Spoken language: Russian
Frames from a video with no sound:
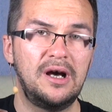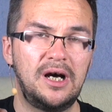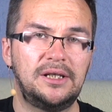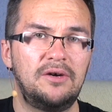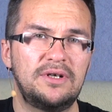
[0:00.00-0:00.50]

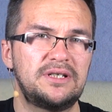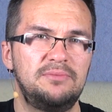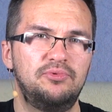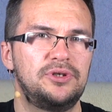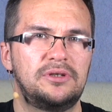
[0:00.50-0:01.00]
Она у вас
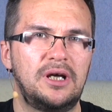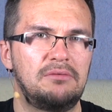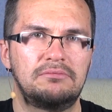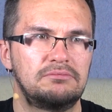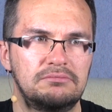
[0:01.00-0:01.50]
не будет
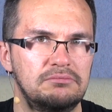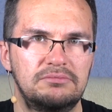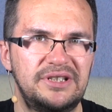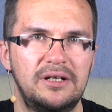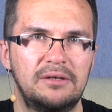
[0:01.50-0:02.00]

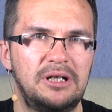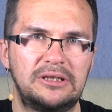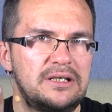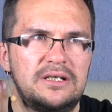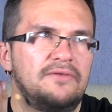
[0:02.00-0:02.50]
там сильно болтаться,